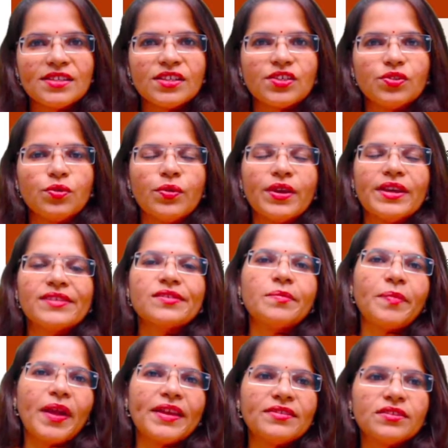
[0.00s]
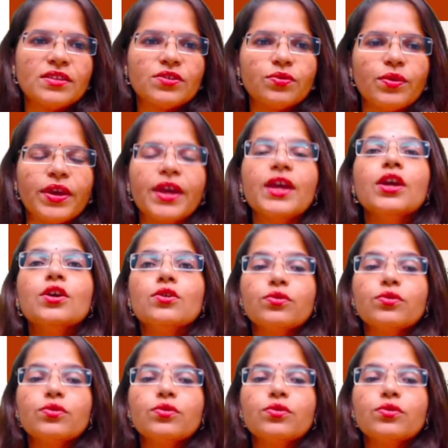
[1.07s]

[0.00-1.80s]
टेस्ट होंगे सरप्राइज टेस्ट होंगे